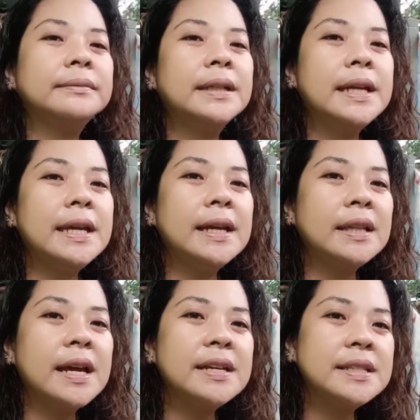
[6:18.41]

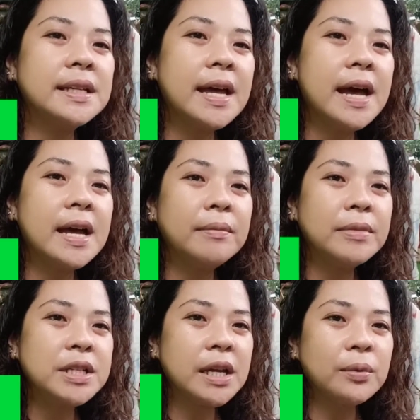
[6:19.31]
Mag-iingat tayo sa
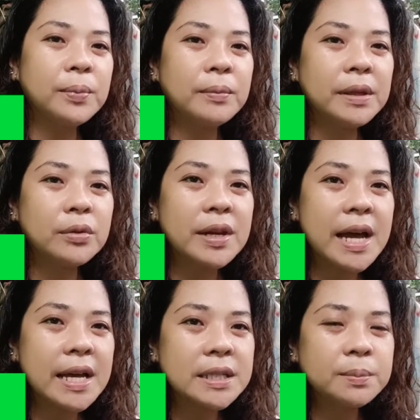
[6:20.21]
daan, masyado pong
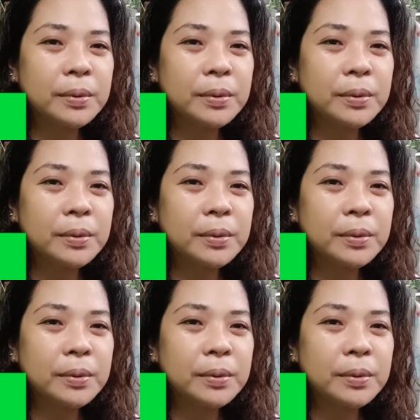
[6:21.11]
madulas.